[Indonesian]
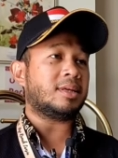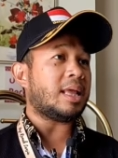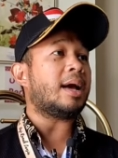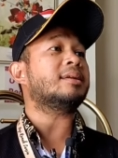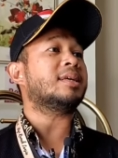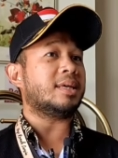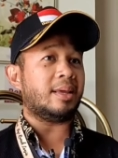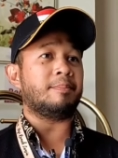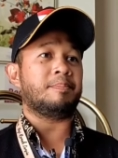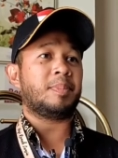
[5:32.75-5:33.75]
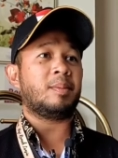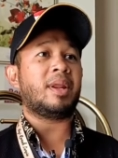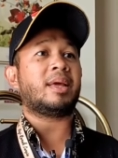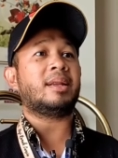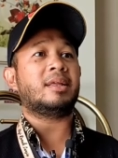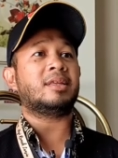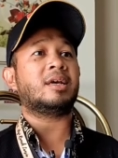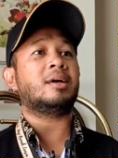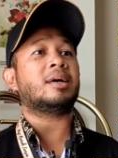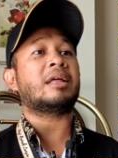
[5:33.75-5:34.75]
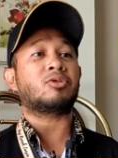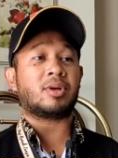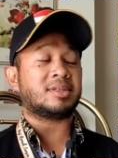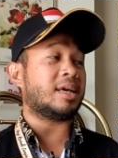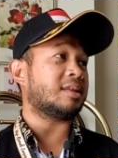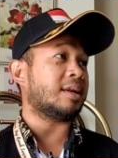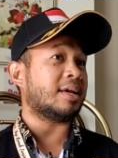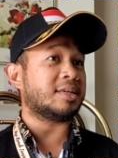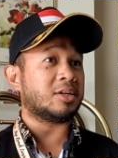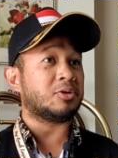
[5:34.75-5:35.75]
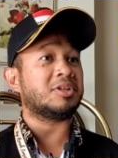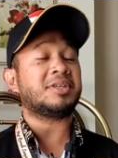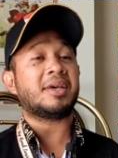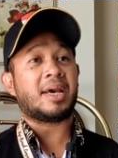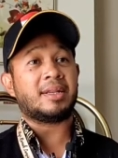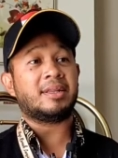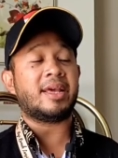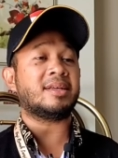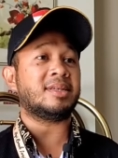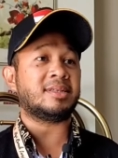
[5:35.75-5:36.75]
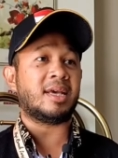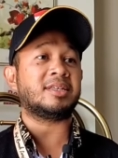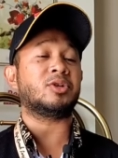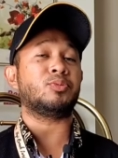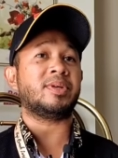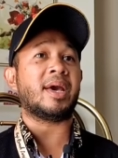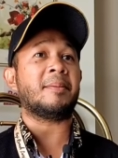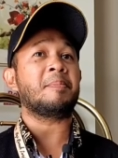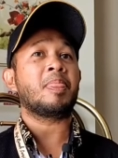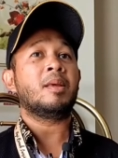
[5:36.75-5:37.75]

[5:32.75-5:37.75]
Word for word: kita akan kirim mereka nanti ke kantor kesehatan Haji Indonesia yang ada di Aziziyah Jambiah.